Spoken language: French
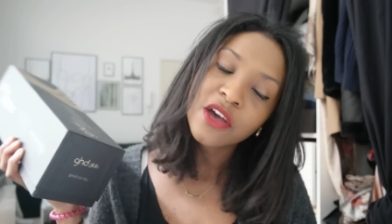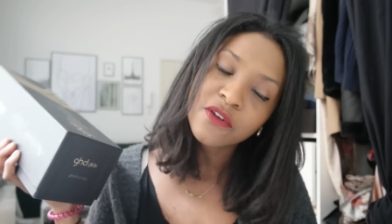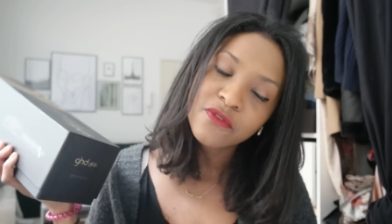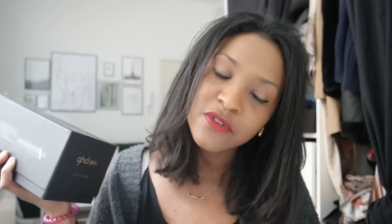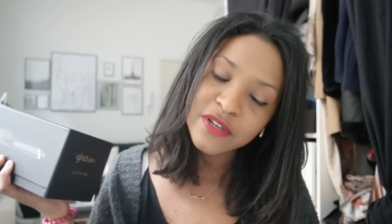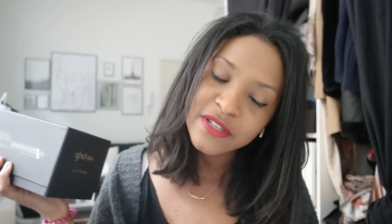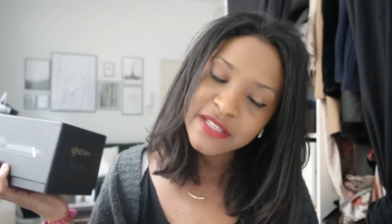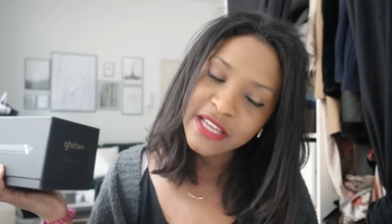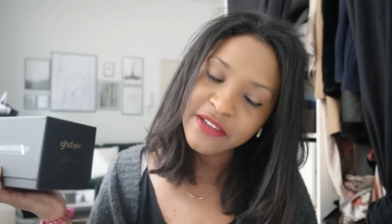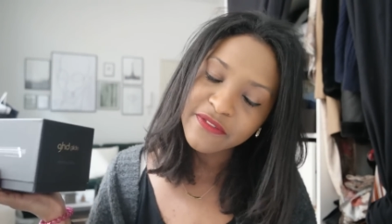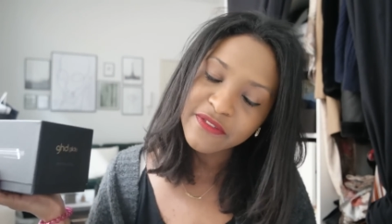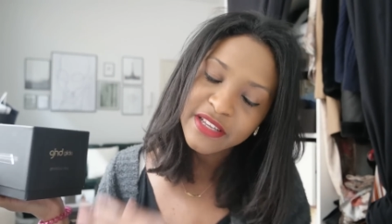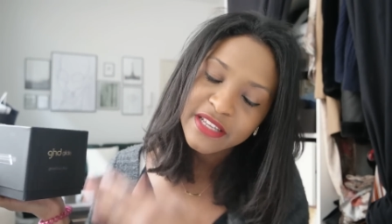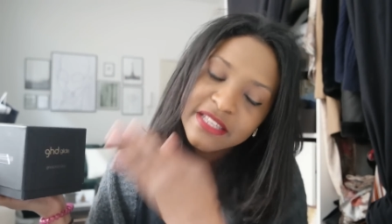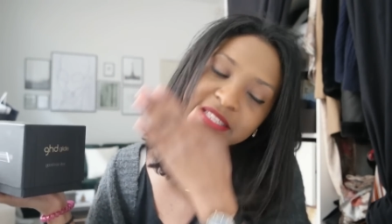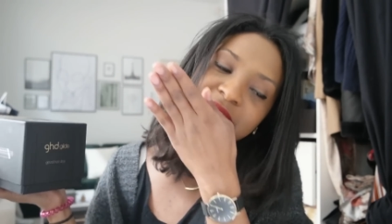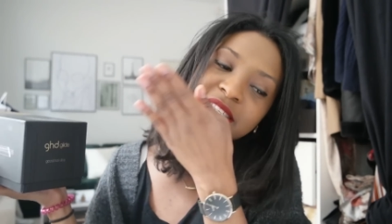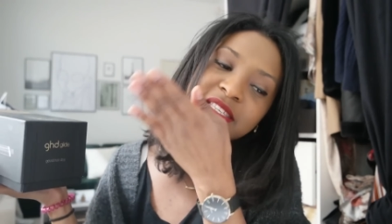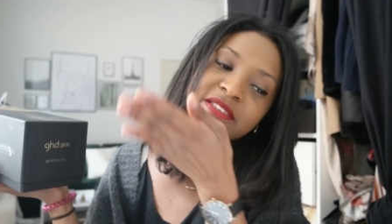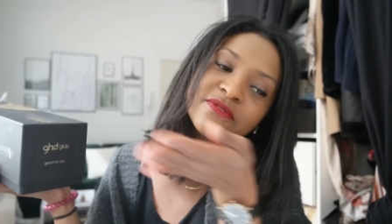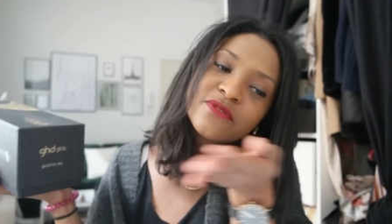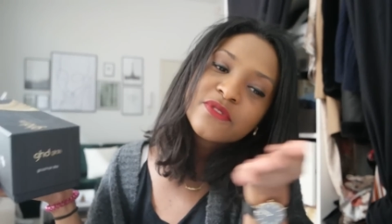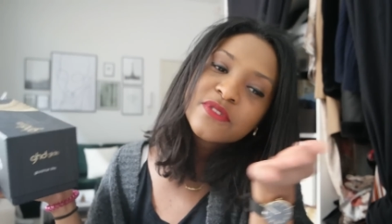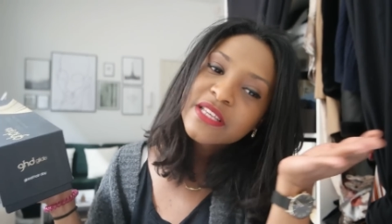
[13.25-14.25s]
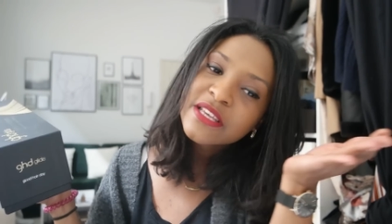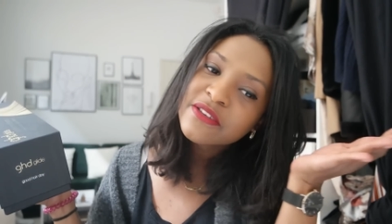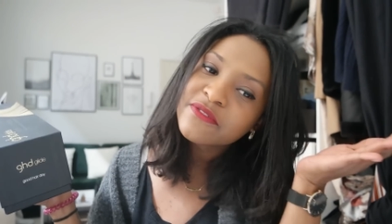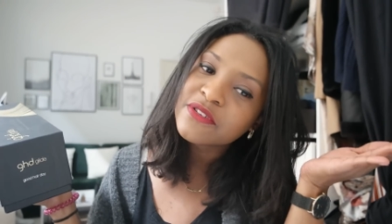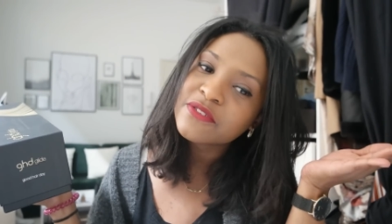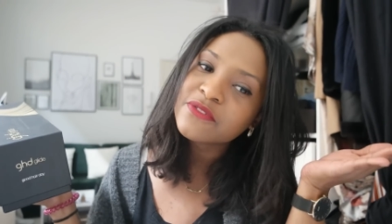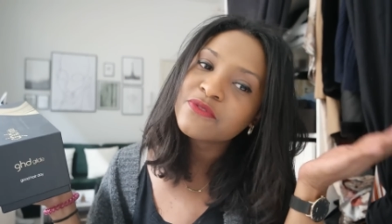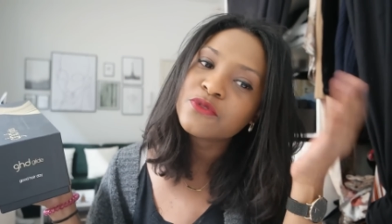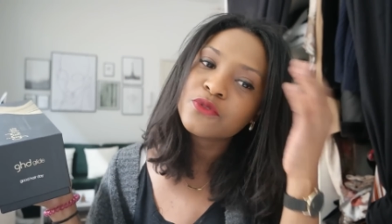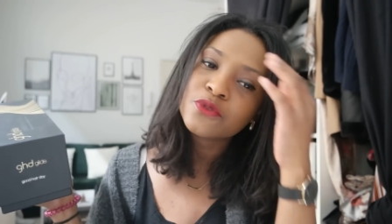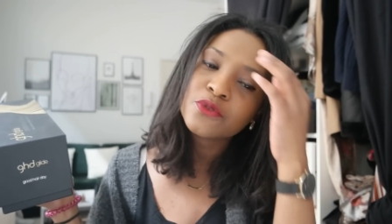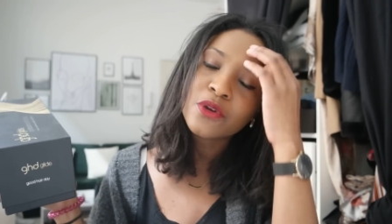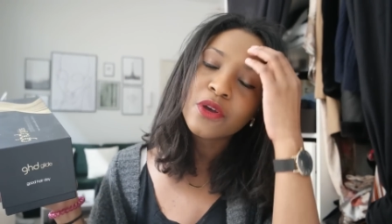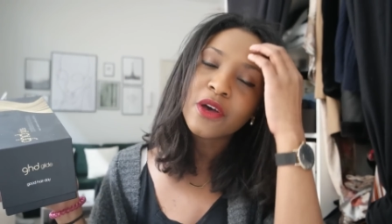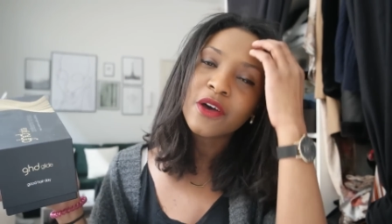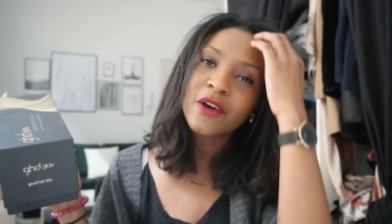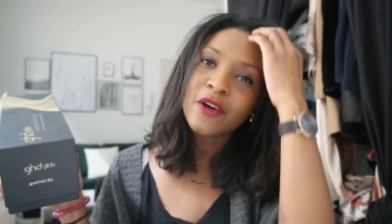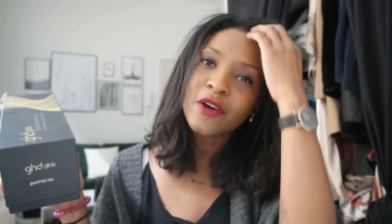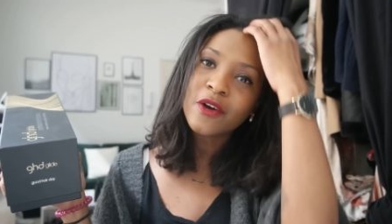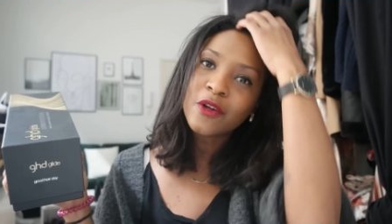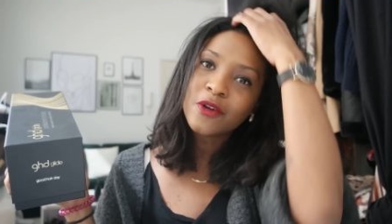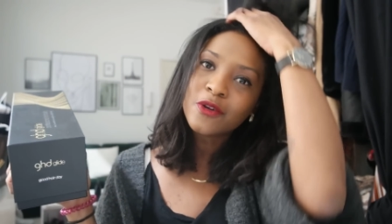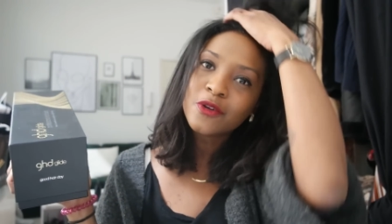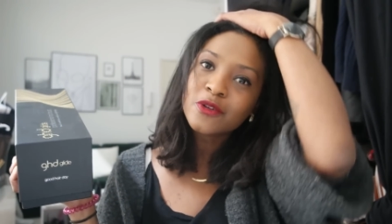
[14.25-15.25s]
Vous le savez si vous avez vu
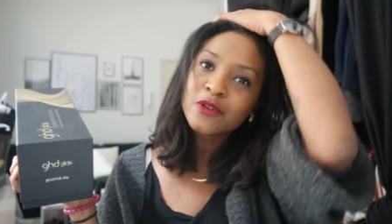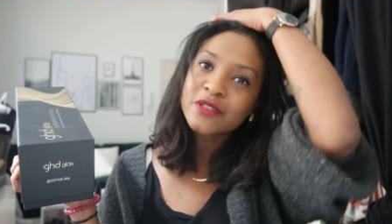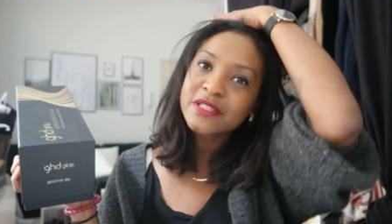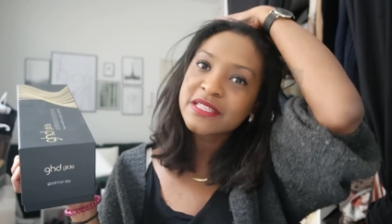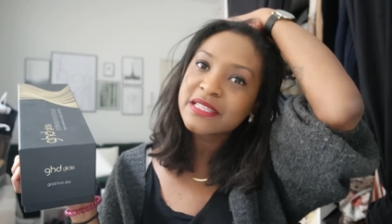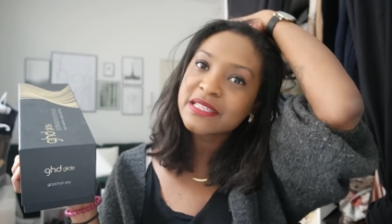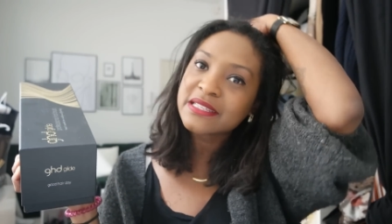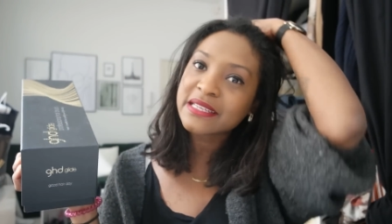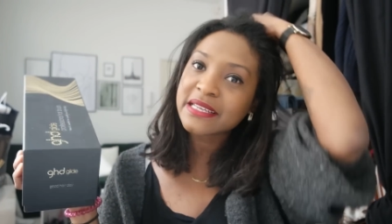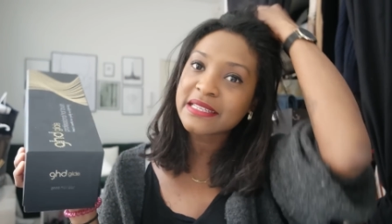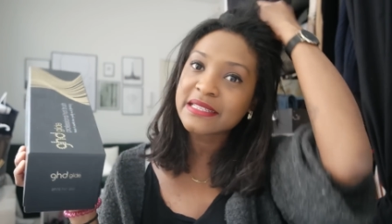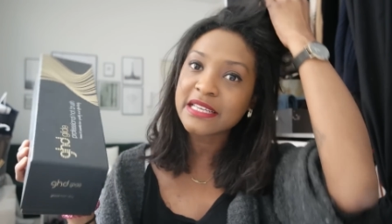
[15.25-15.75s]
euh, le titre,